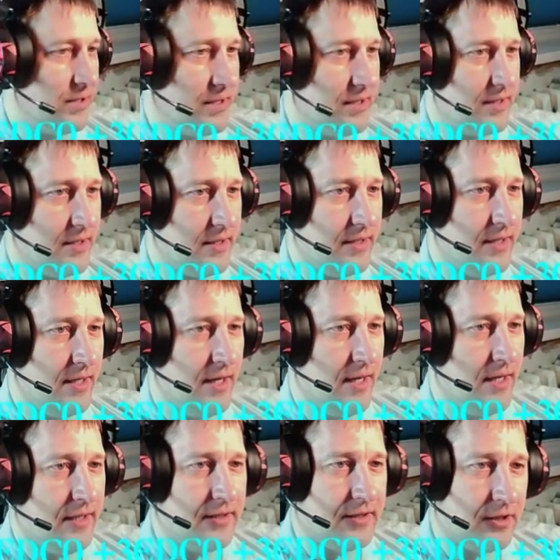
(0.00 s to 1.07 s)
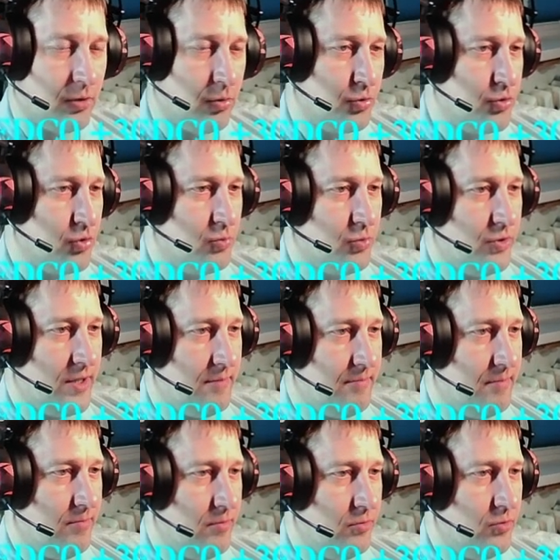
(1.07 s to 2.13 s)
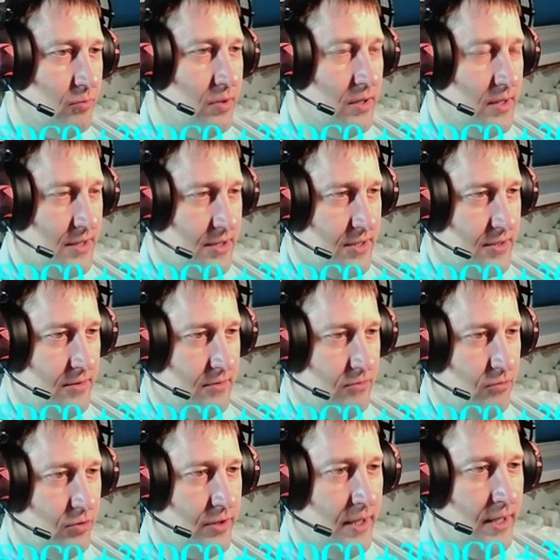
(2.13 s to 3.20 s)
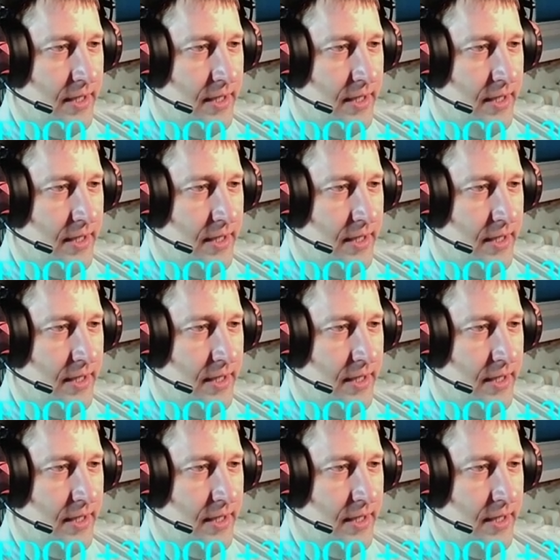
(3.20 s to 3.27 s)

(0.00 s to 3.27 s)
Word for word: канале, на такую сумму я и пополню баланс. Вот.